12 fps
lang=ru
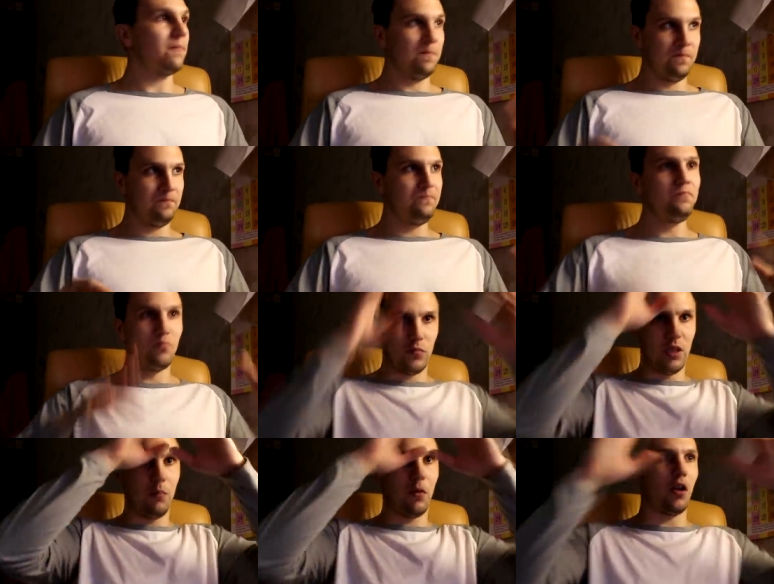–
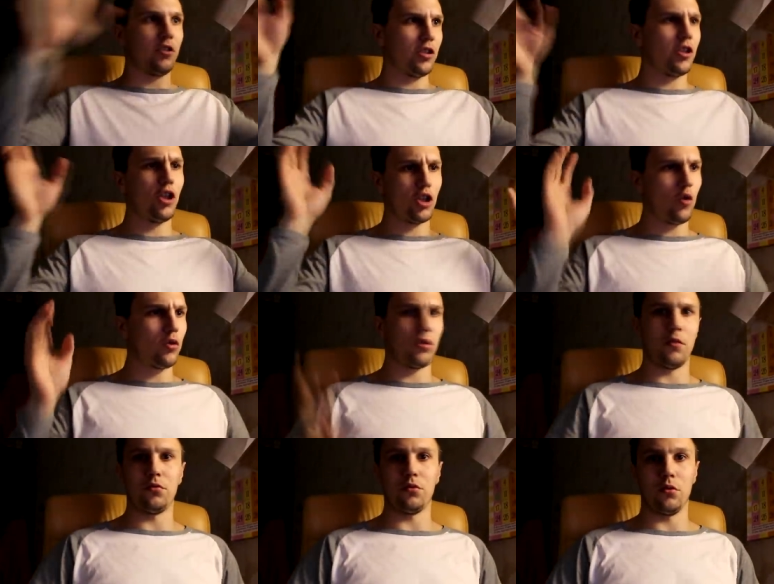там показано крыша,
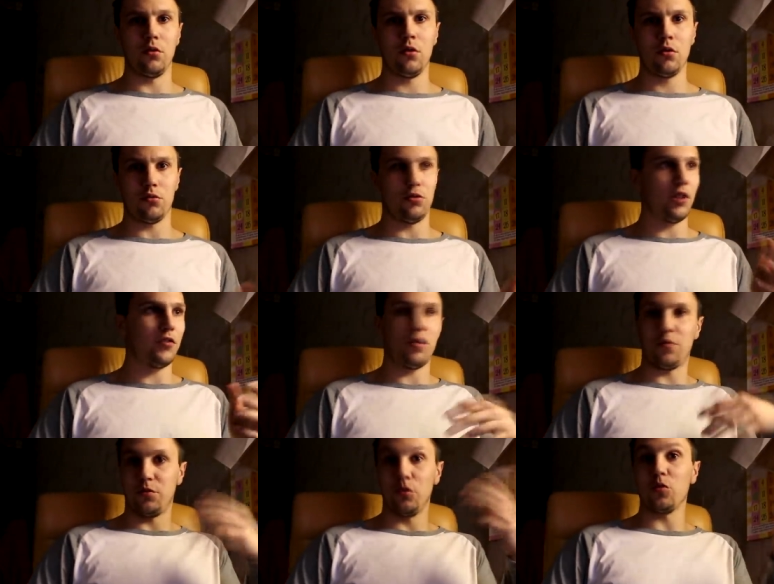окна, там все. То есть я
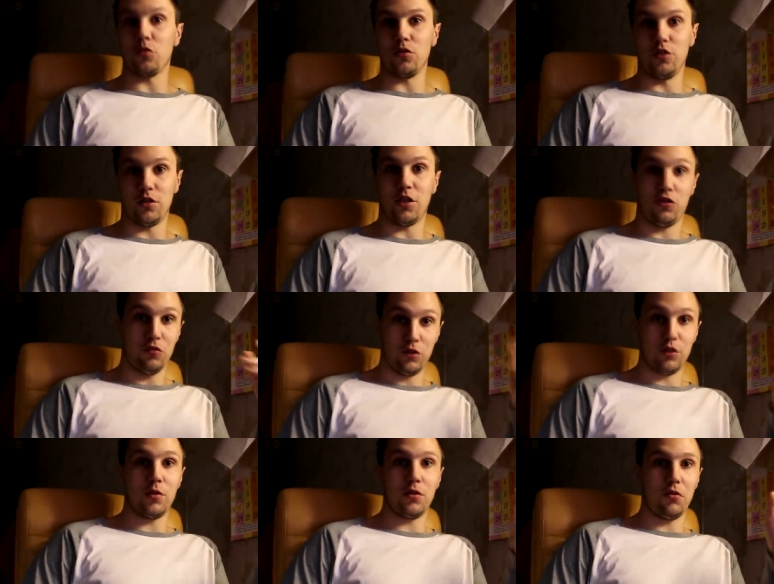все смотрю и хочу,
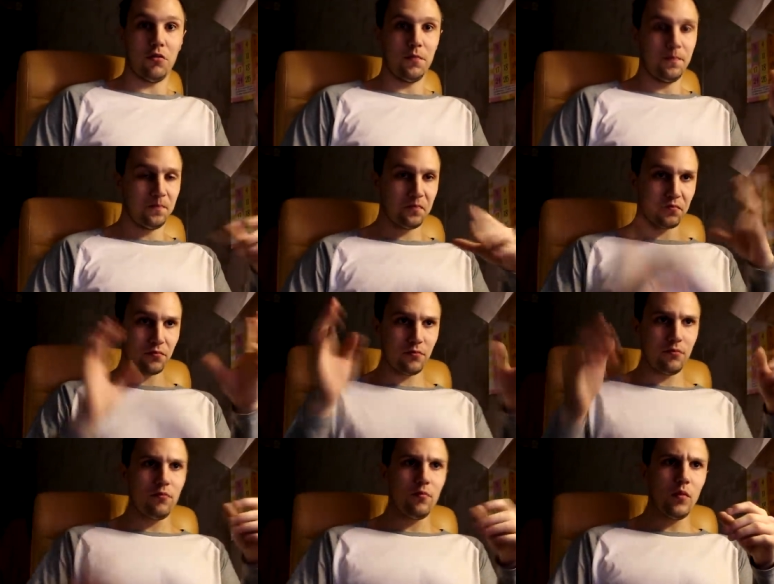вот смотрю.
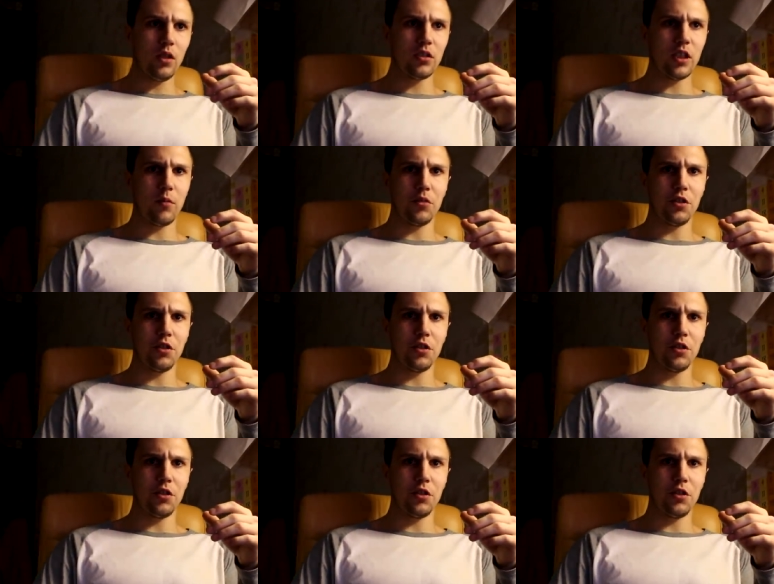Там у